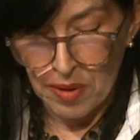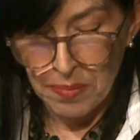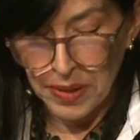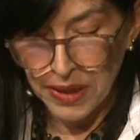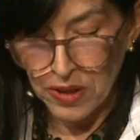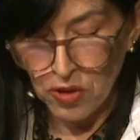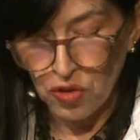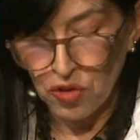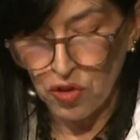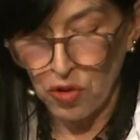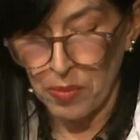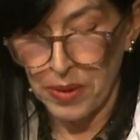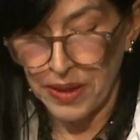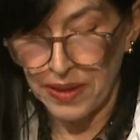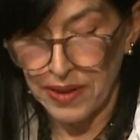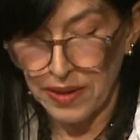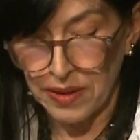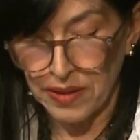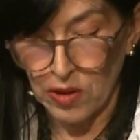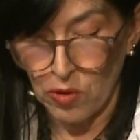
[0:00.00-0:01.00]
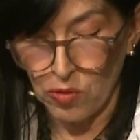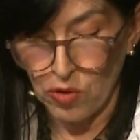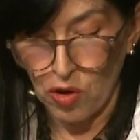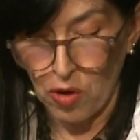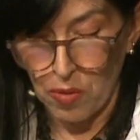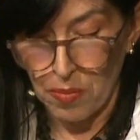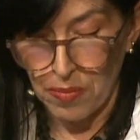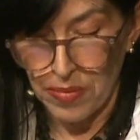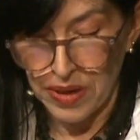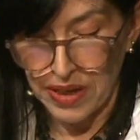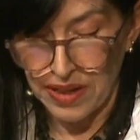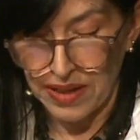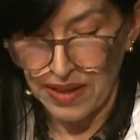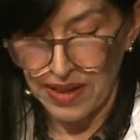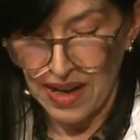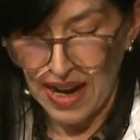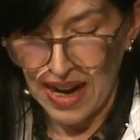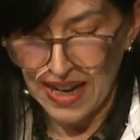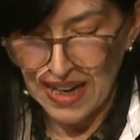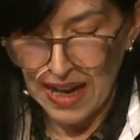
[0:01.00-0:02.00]
menos someterte a un hombre,
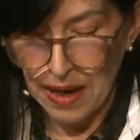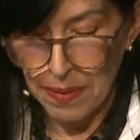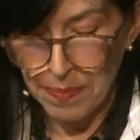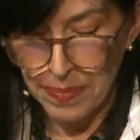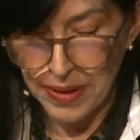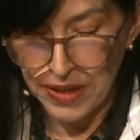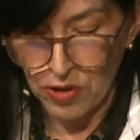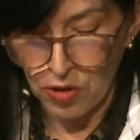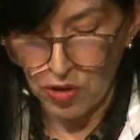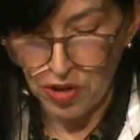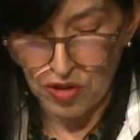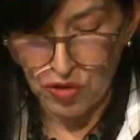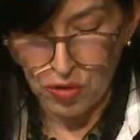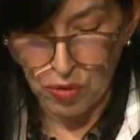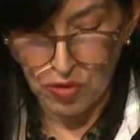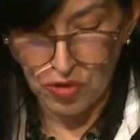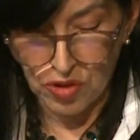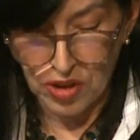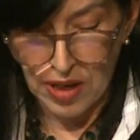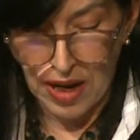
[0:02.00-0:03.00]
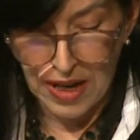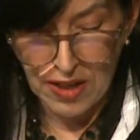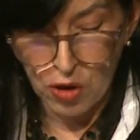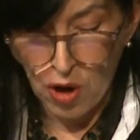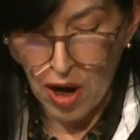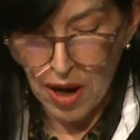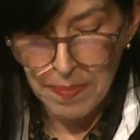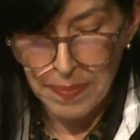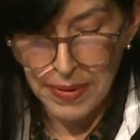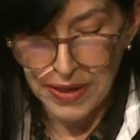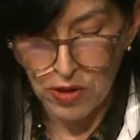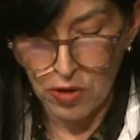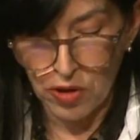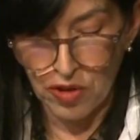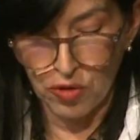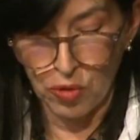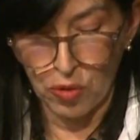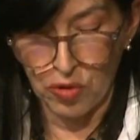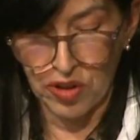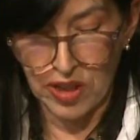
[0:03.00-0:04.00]
al áspero de sus, a lo áspero de
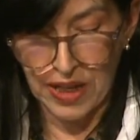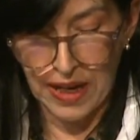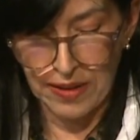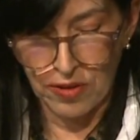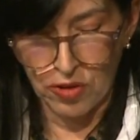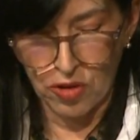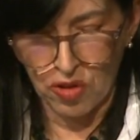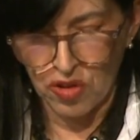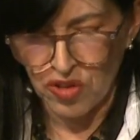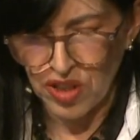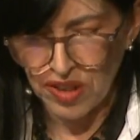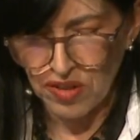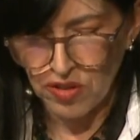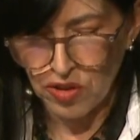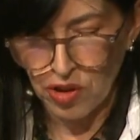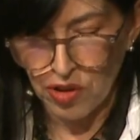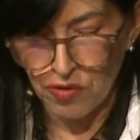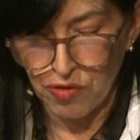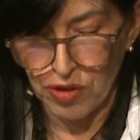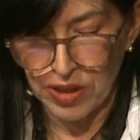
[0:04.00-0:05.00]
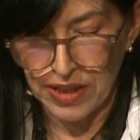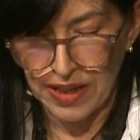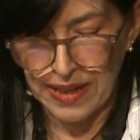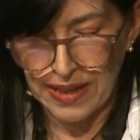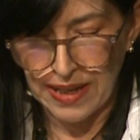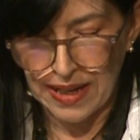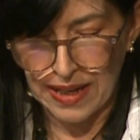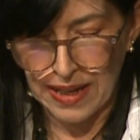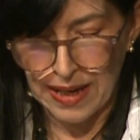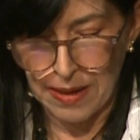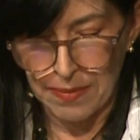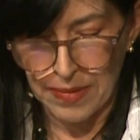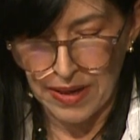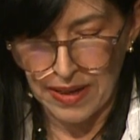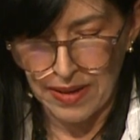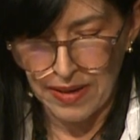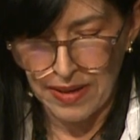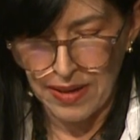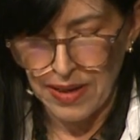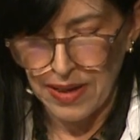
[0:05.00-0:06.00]
sus tratos, dentro y fuera de la
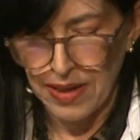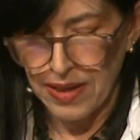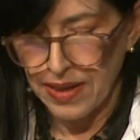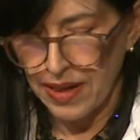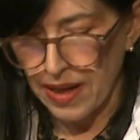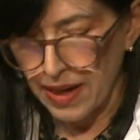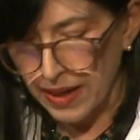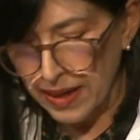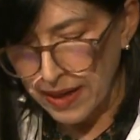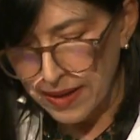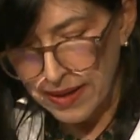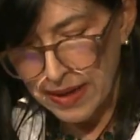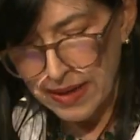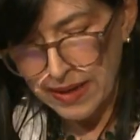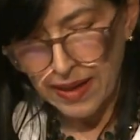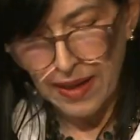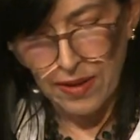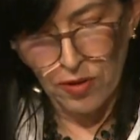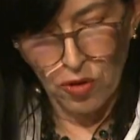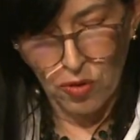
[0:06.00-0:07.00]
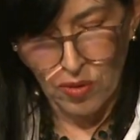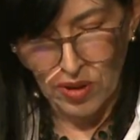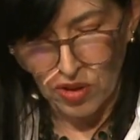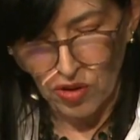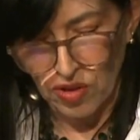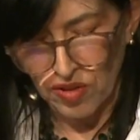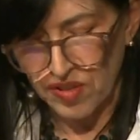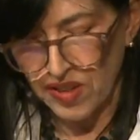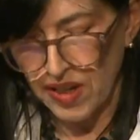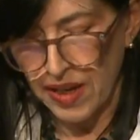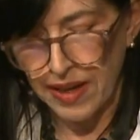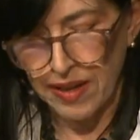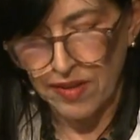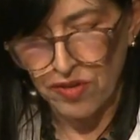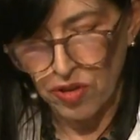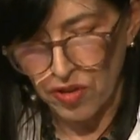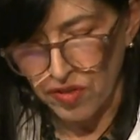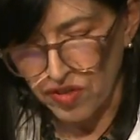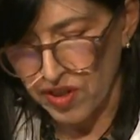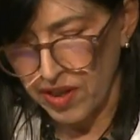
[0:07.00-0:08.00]
cama. Y a cada rato, cuando decía
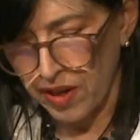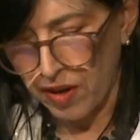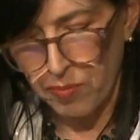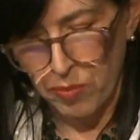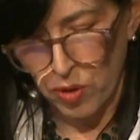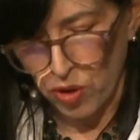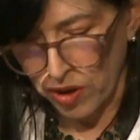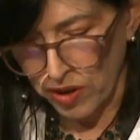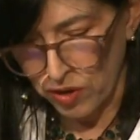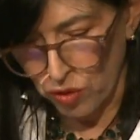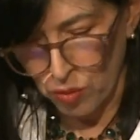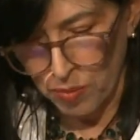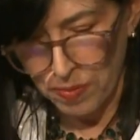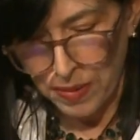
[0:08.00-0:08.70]
eso, decía, porque tu